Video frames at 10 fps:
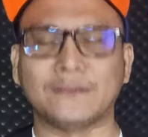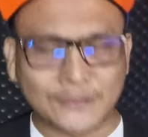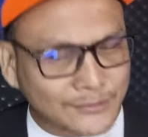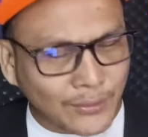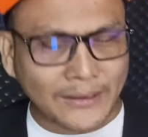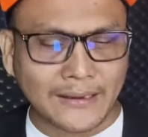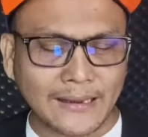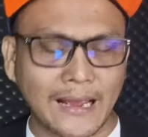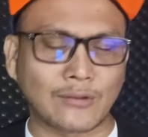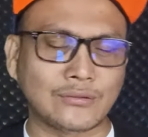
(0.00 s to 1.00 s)
Sorry
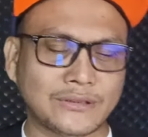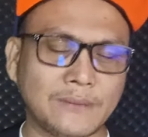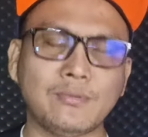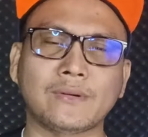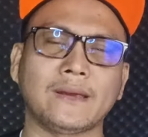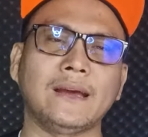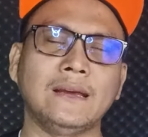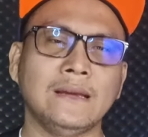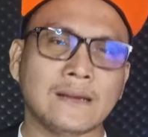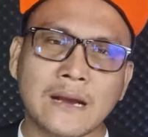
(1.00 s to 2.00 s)
ya, aku sibuk ya,
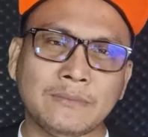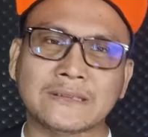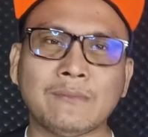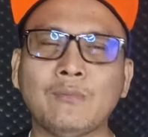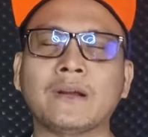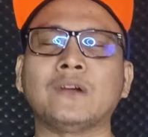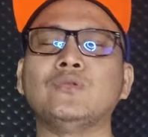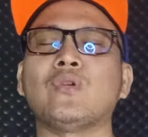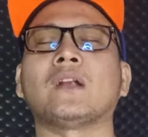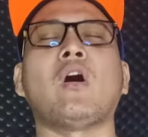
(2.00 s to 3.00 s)
Gak bisa memberikan
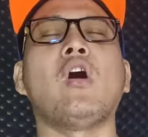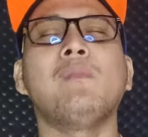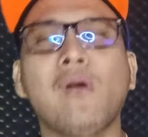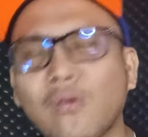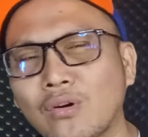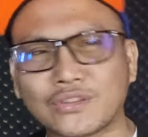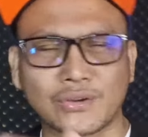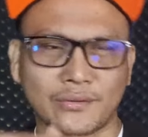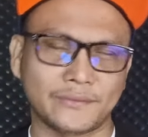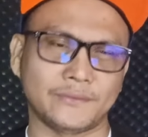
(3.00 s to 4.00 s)
dukungan. Omong
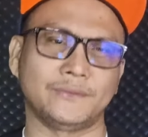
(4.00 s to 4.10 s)
kosong.